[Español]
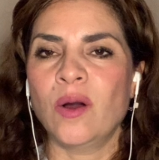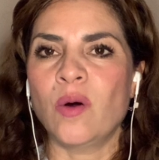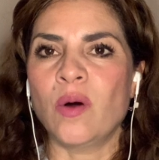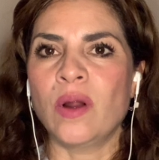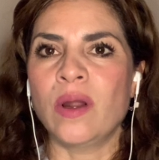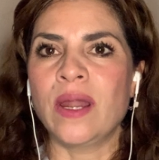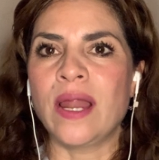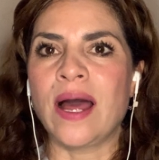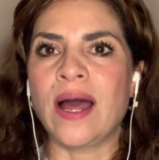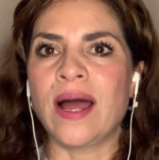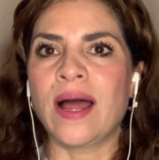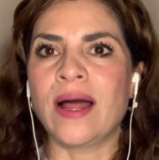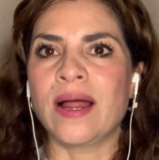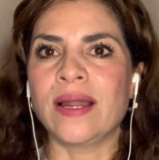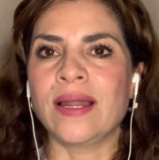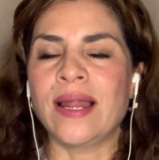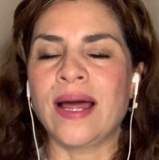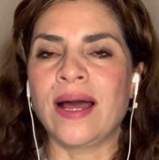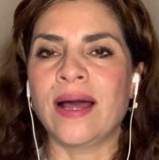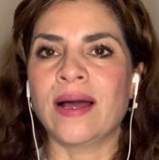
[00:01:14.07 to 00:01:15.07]
La,
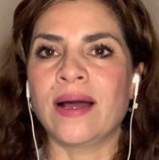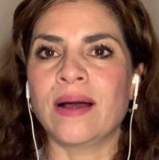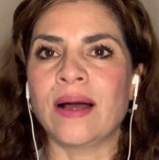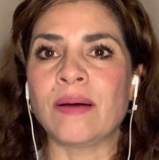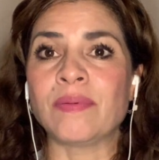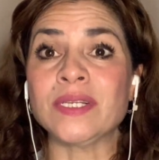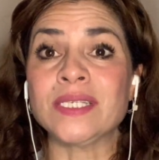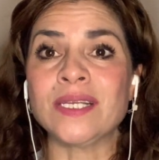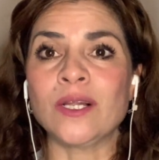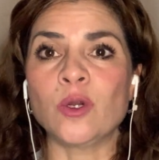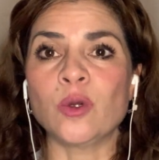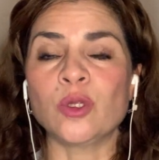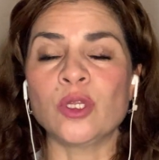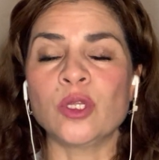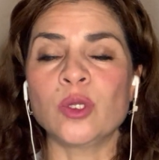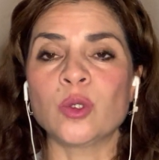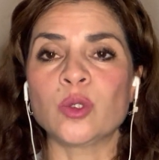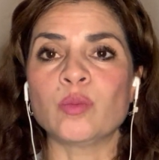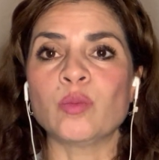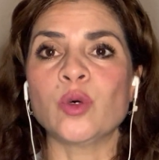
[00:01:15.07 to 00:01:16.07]
a veces los
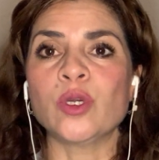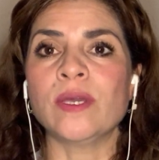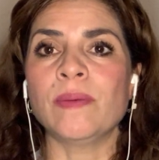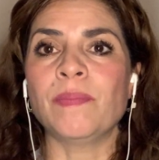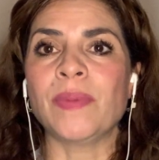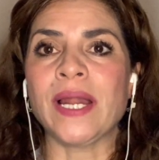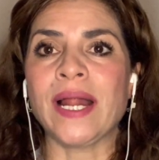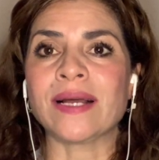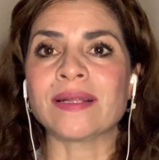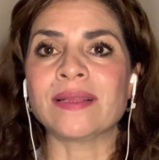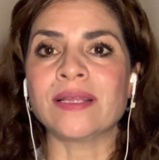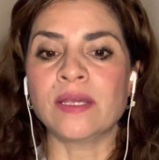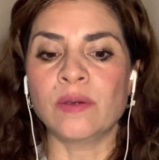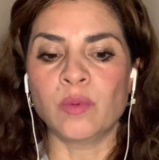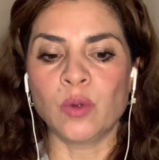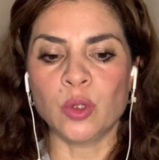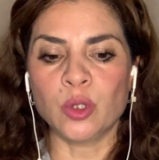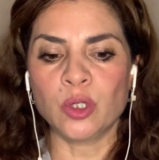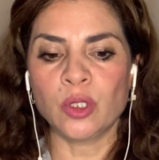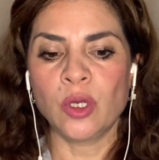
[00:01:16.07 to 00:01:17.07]
niños muy
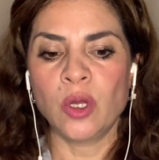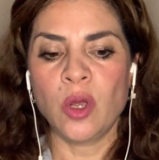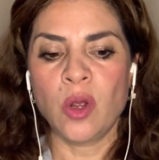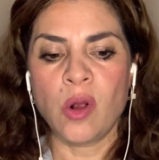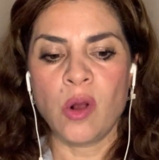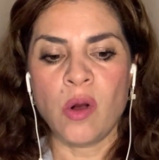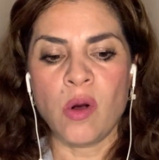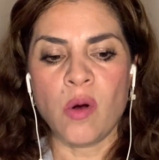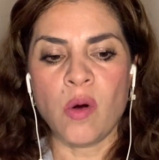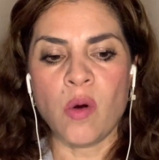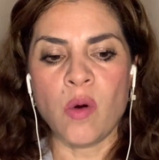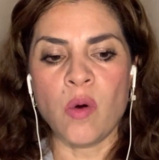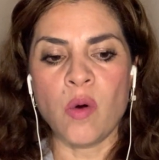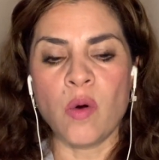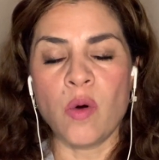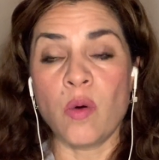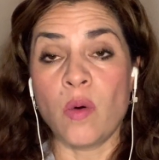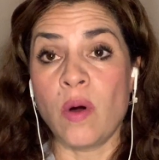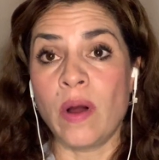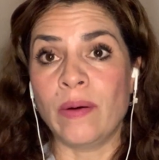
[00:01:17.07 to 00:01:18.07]
hiperactivos
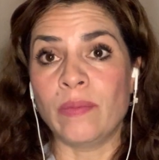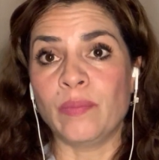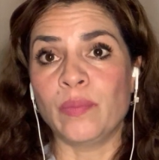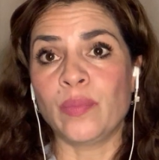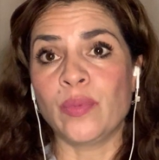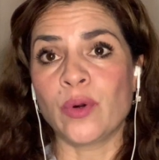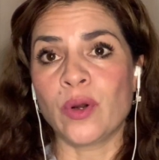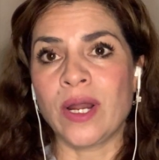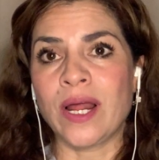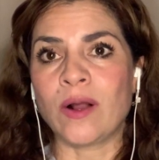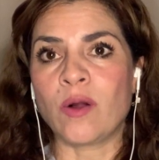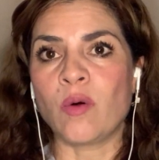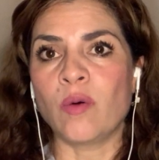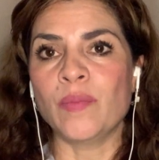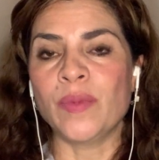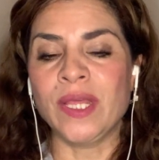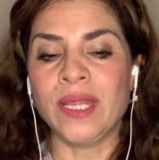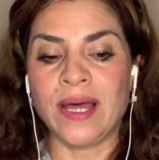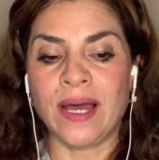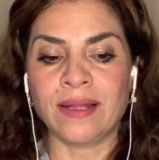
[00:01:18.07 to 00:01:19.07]
o, por la
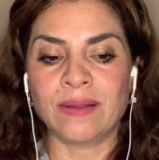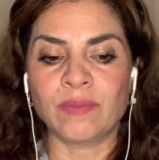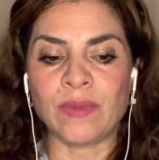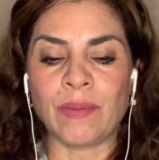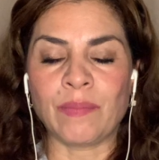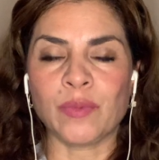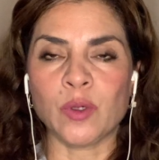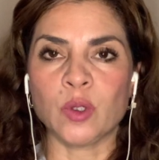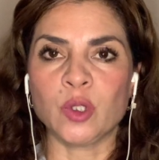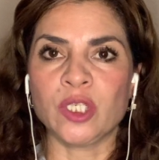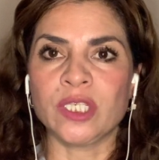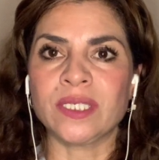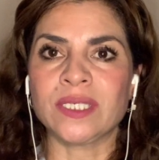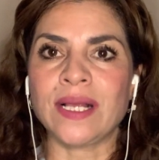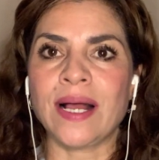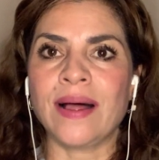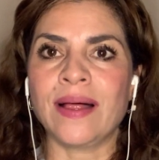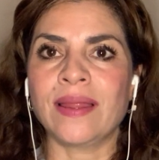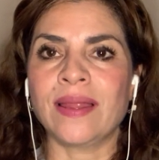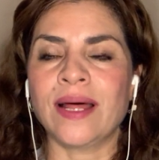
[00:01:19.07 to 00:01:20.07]
comida tan
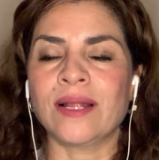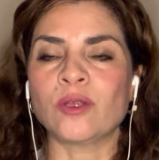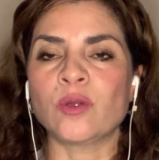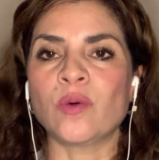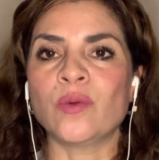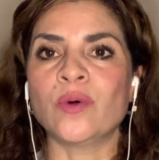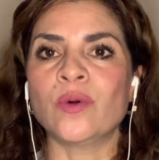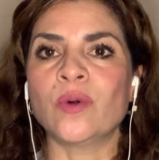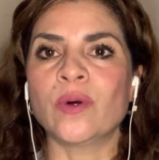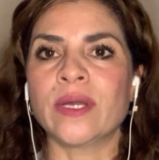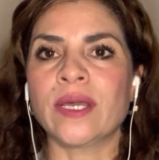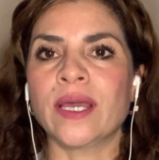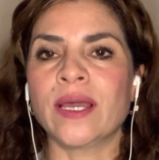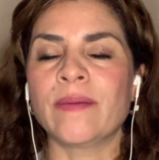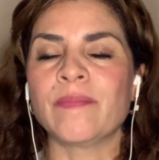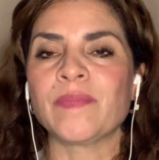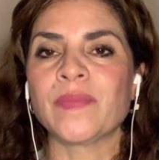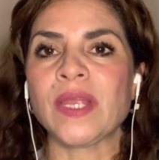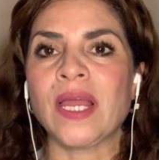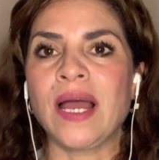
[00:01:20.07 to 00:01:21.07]
procesada, todo lo que
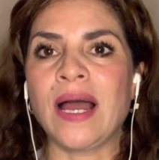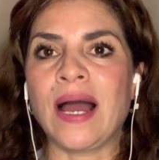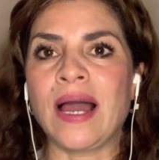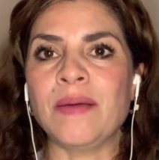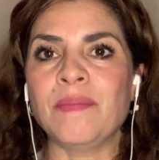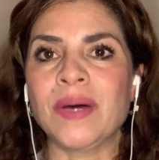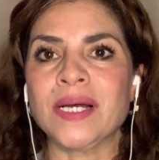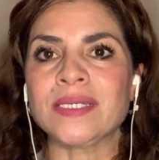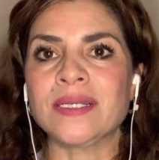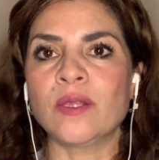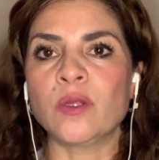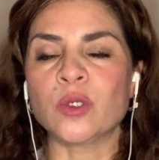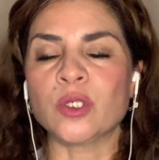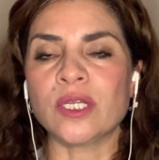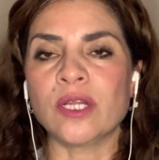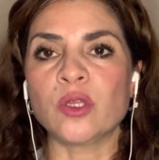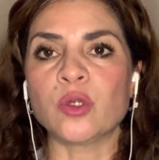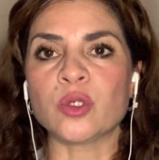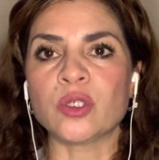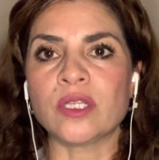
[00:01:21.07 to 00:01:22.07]
hay más de
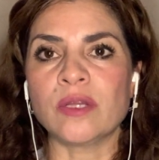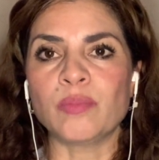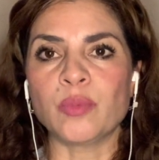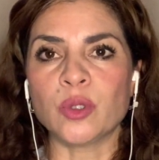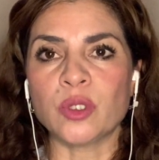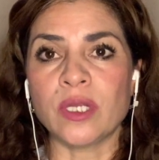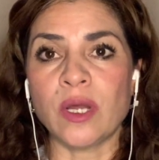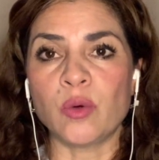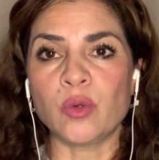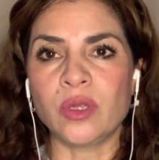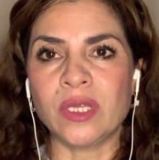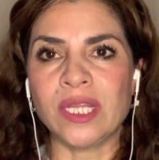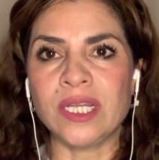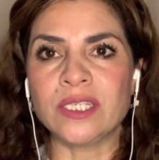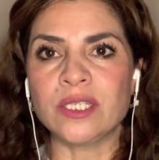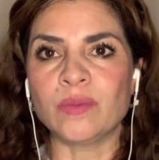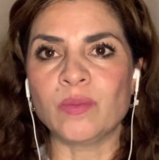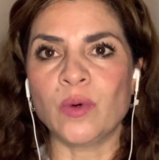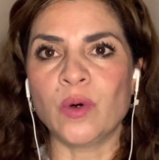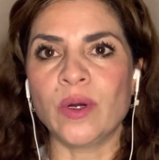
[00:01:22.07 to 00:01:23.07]
200 tipos de
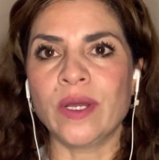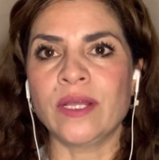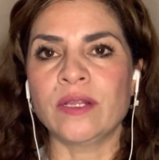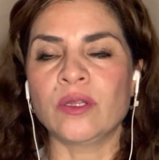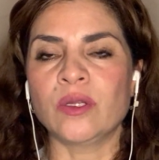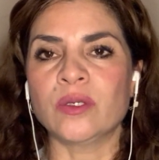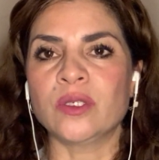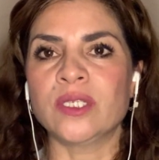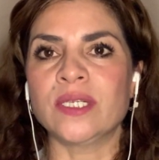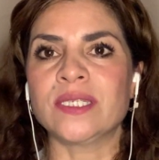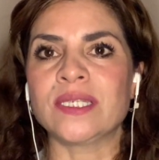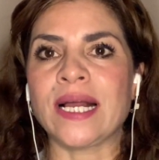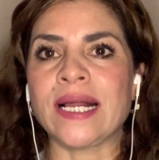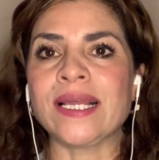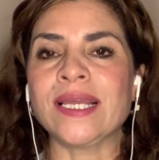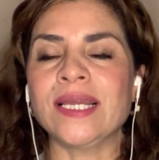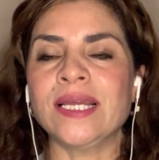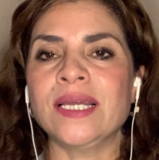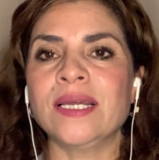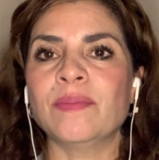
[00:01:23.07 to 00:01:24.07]
autismo, entonces
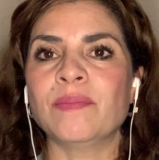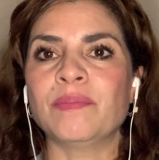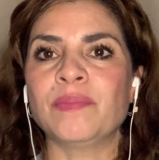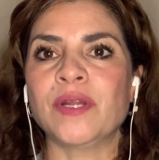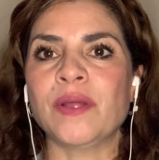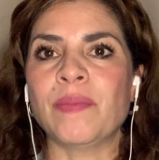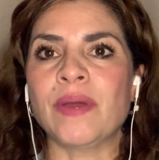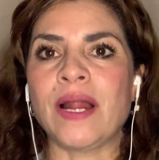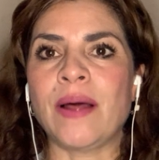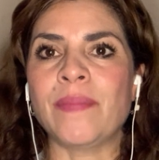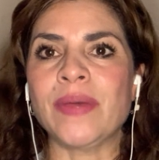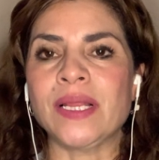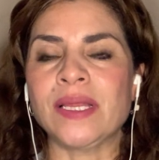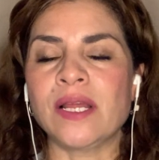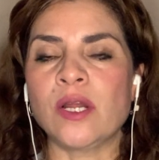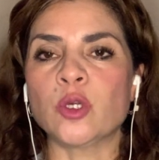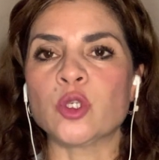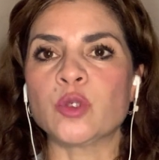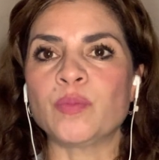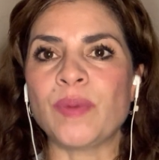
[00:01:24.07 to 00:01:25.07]
aquí
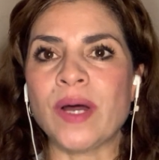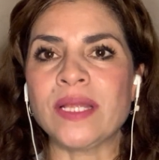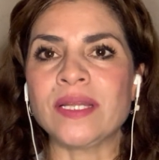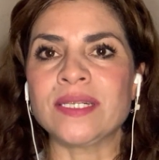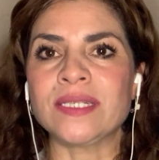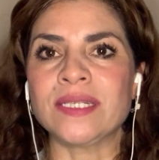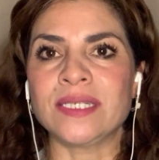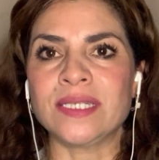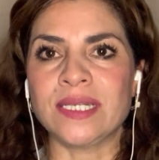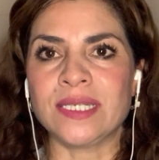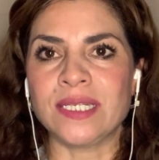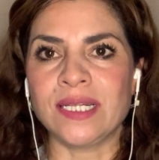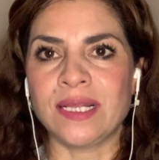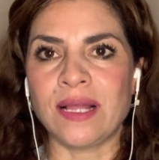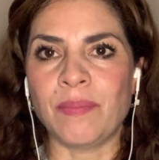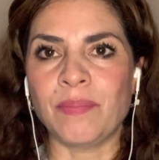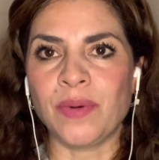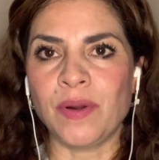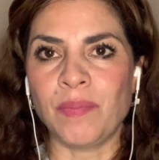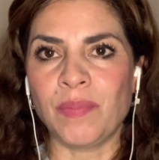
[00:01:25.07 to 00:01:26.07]
primeramente los padres
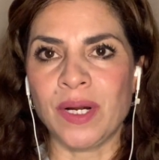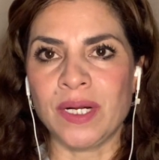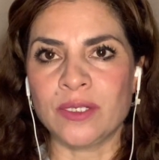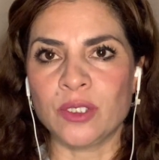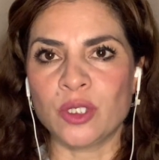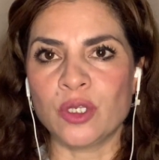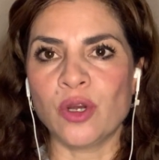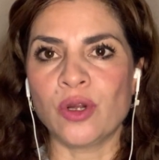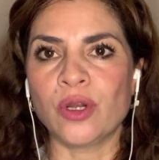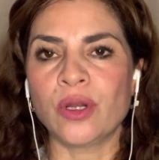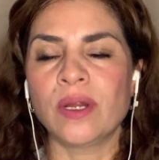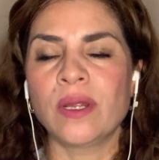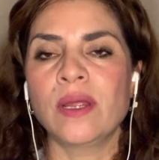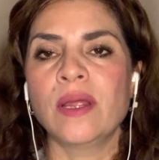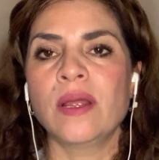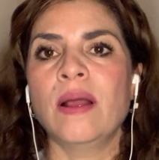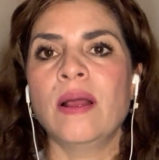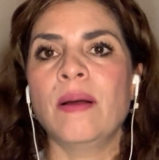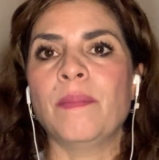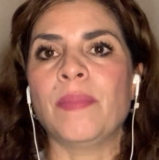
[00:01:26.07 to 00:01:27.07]
necesitan preparación
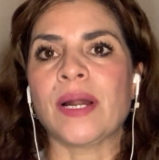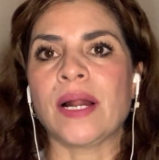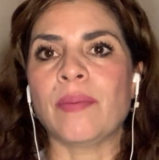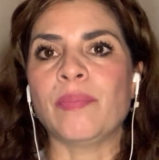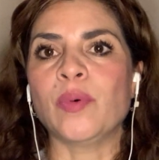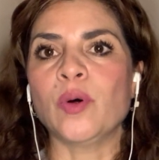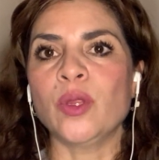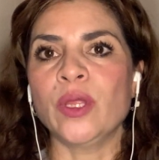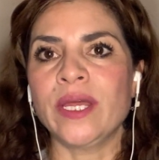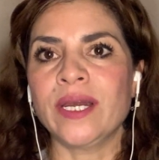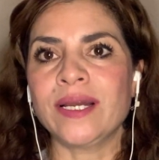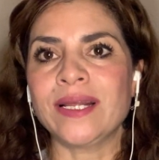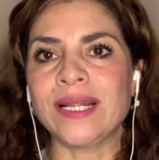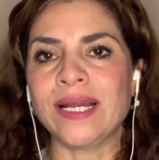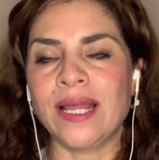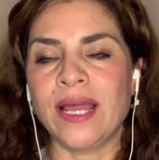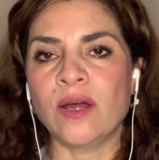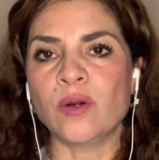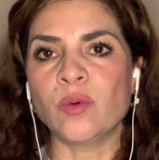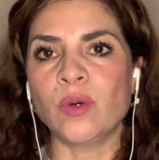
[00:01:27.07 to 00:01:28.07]
para poder
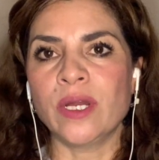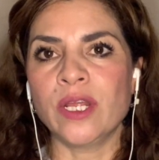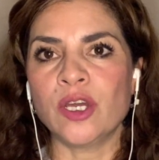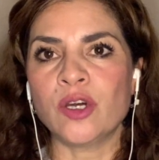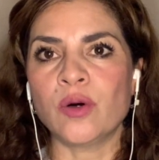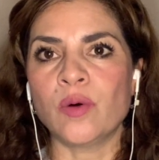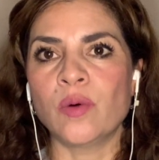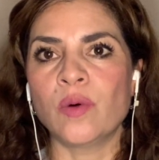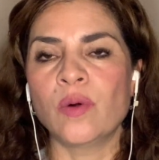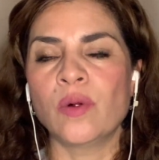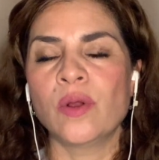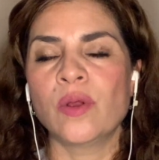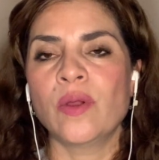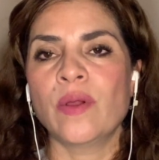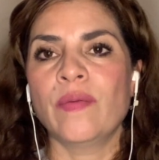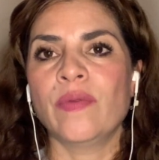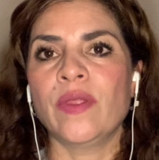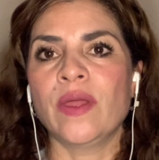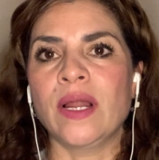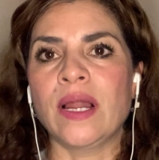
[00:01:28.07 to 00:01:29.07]
criar un hijo
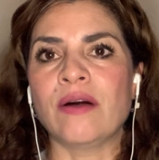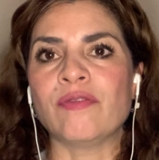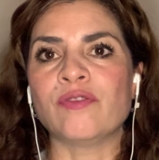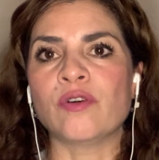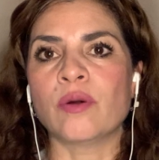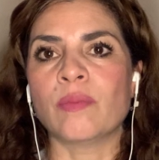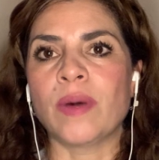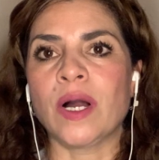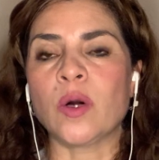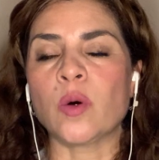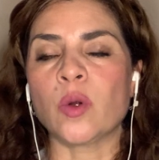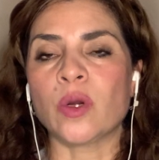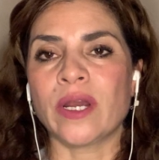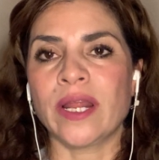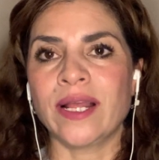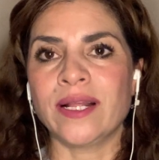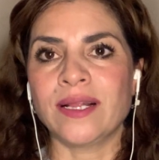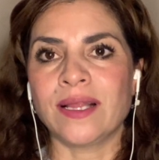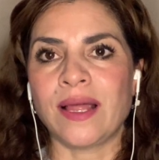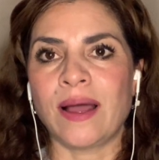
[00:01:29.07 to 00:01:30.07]
de la forma
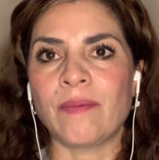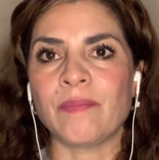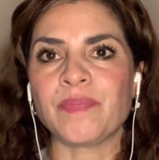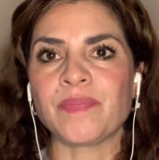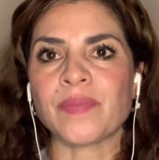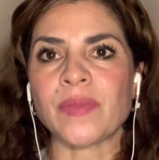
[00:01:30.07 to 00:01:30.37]
correcta.